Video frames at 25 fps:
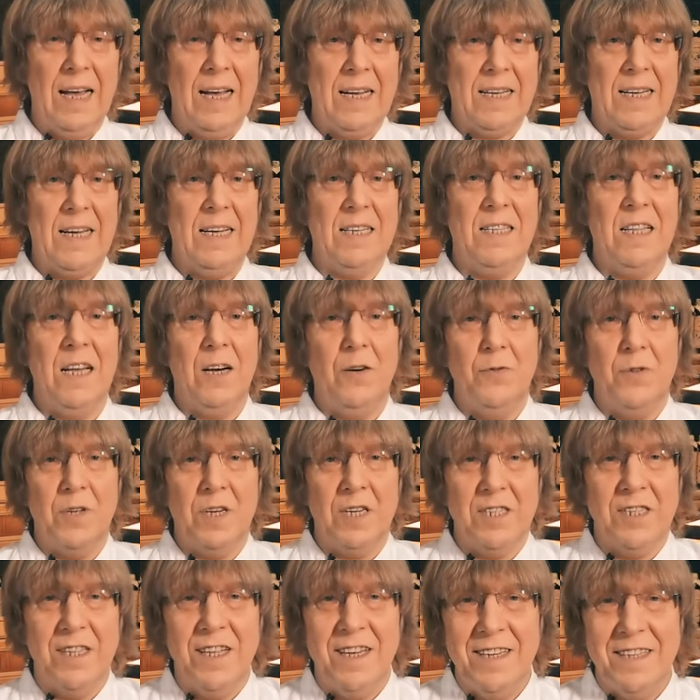Когда он
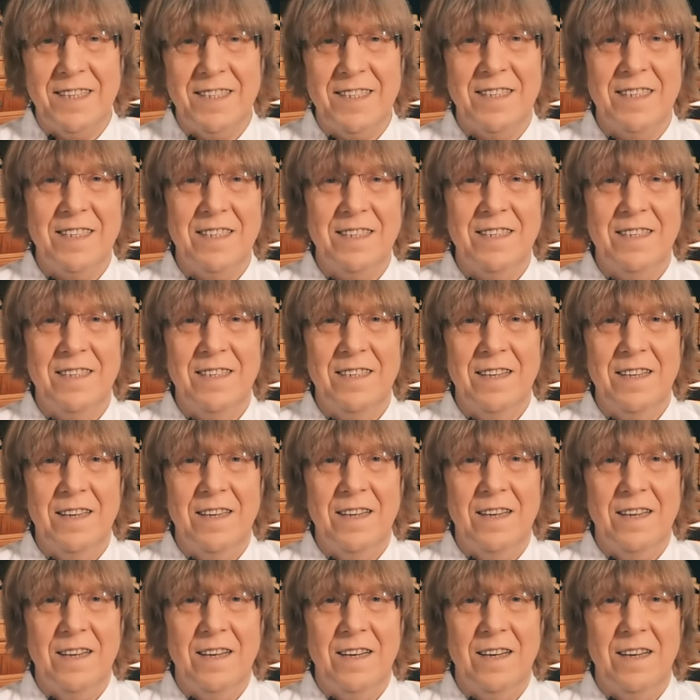рождается,
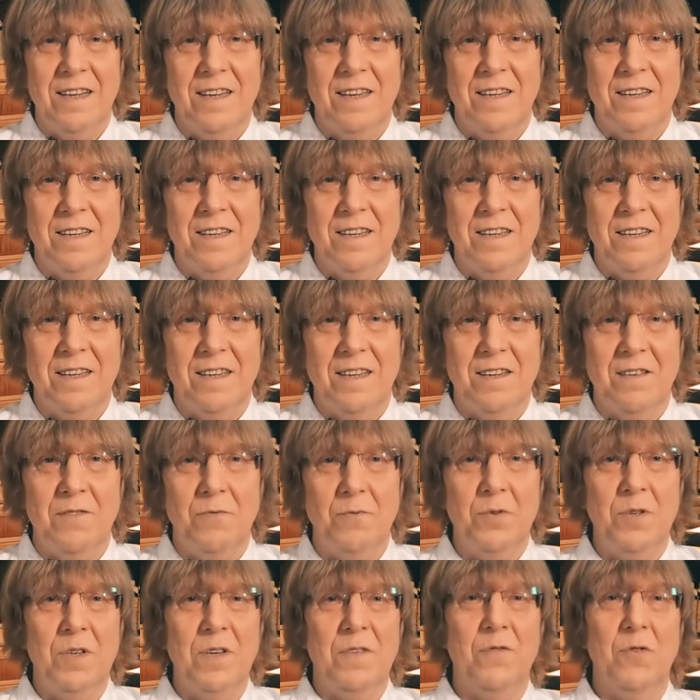э,
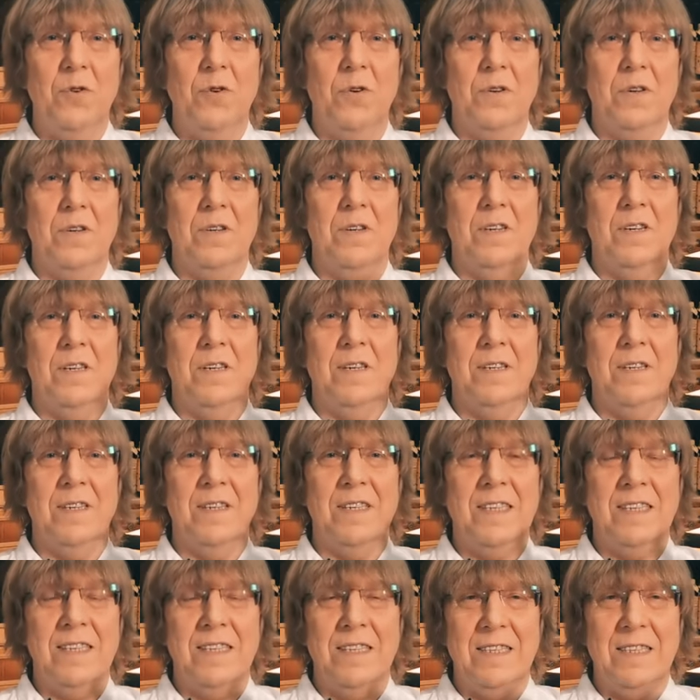у него
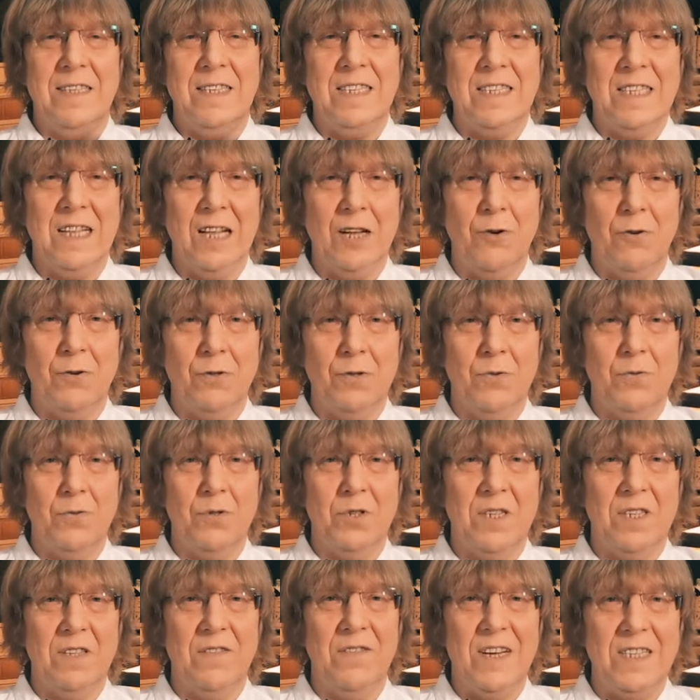кислорода
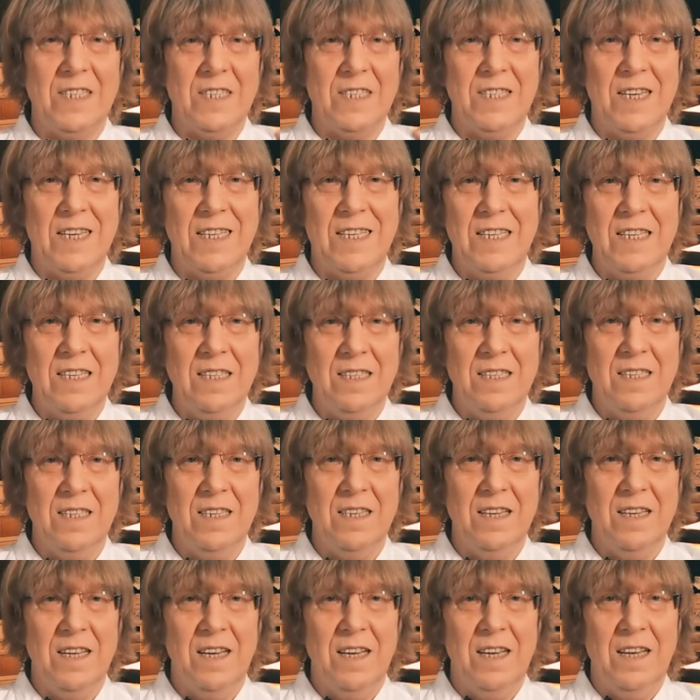уже 21,
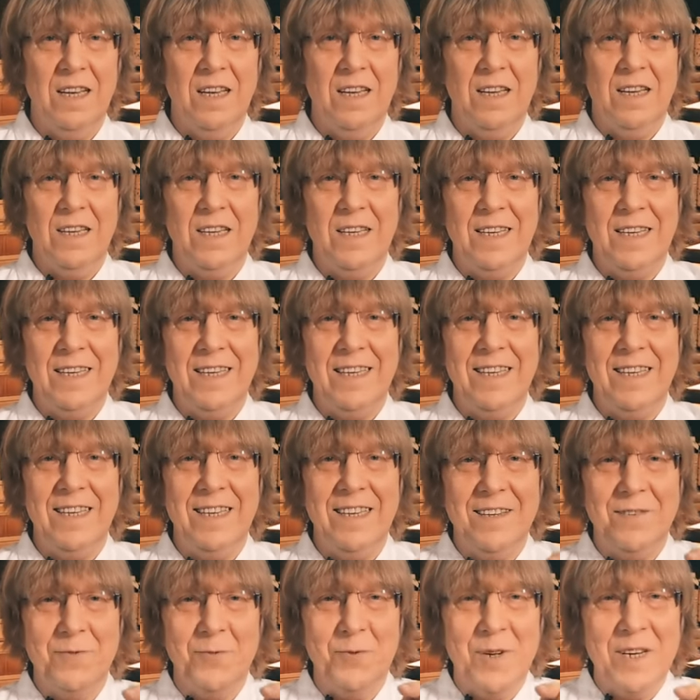
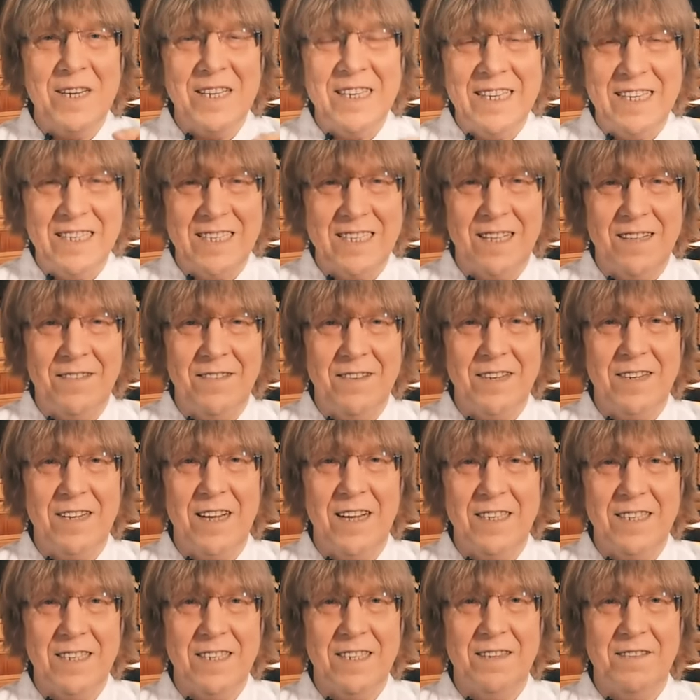и углекислого
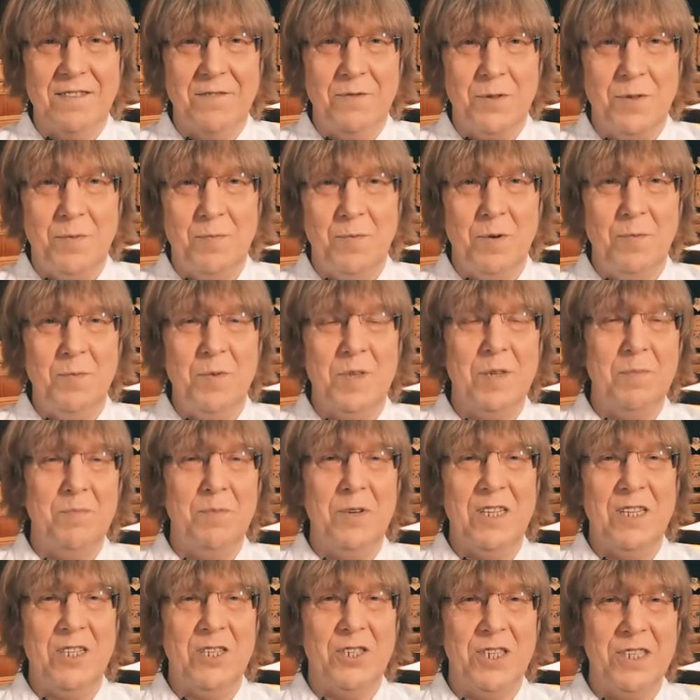газа, вот помните,
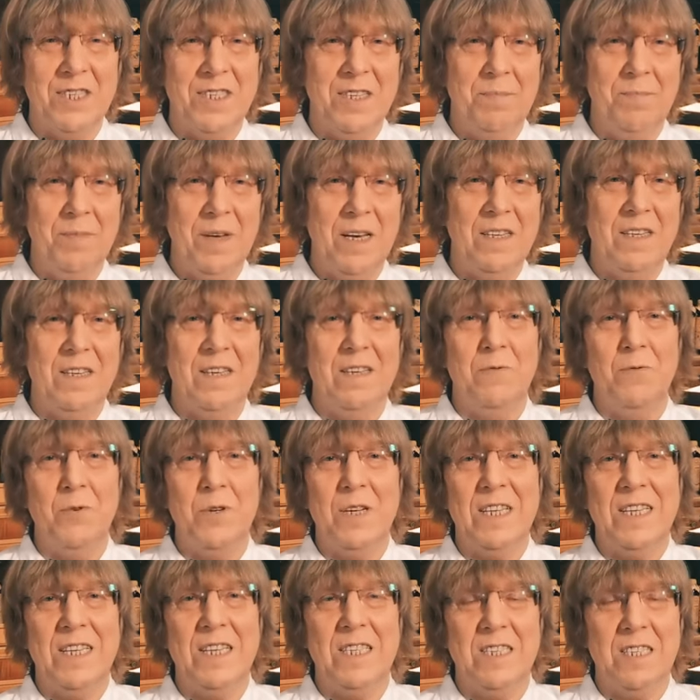было 6,5,
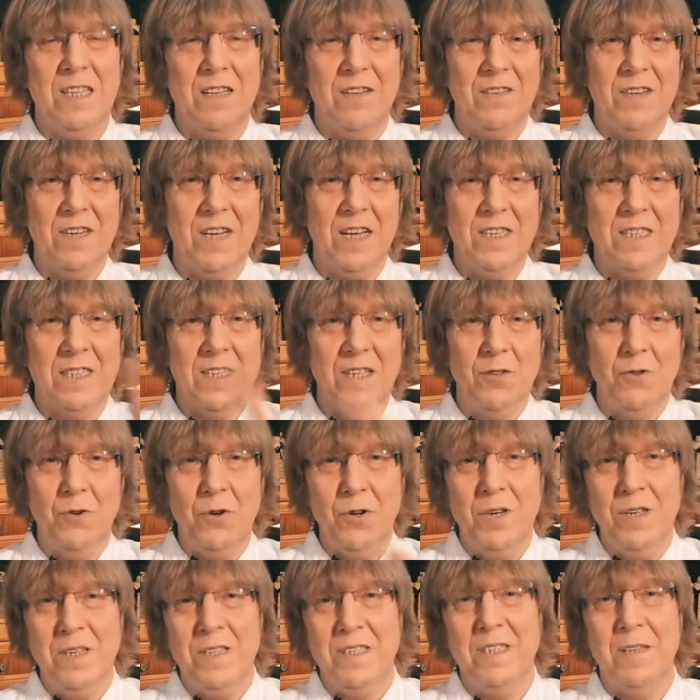углекислого газа
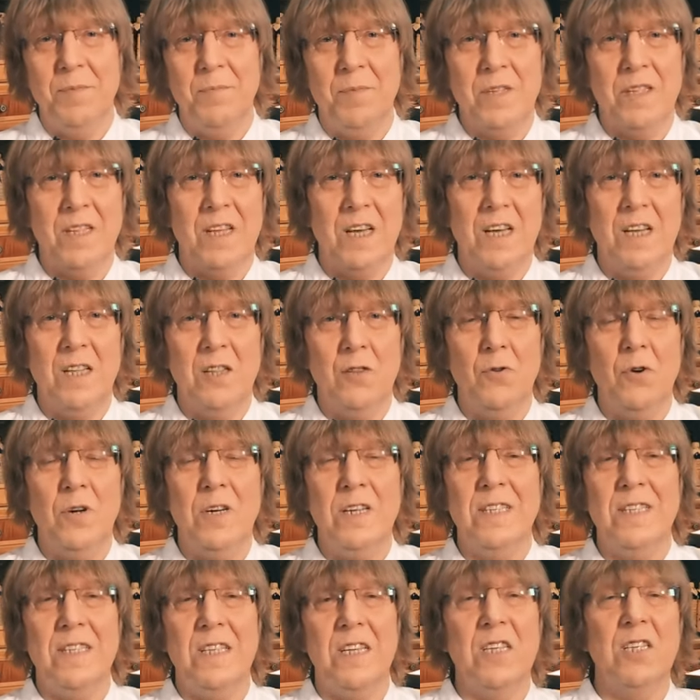
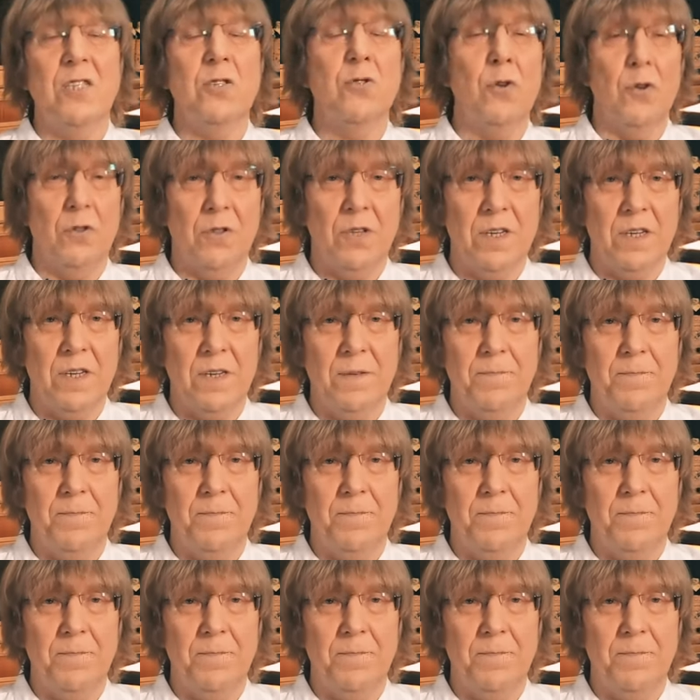0,03.